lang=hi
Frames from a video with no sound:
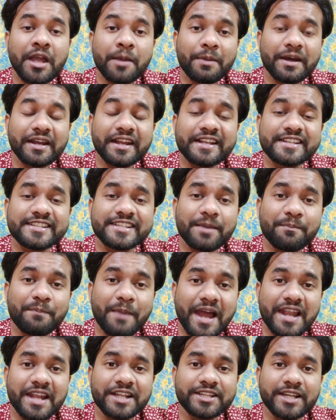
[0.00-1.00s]
पर इससे
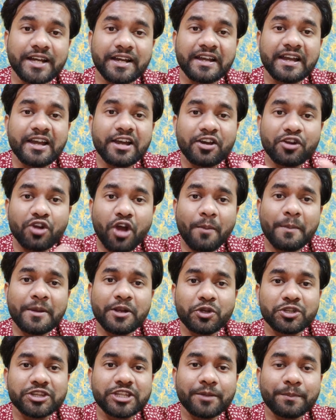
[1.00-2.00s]
पहले तक रॉबिन
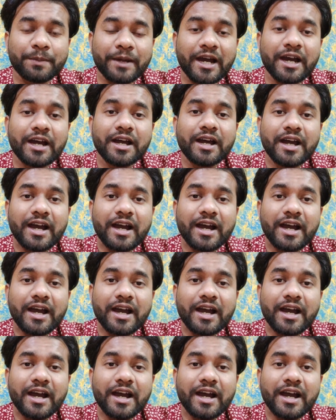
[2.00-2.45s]
उत्तपा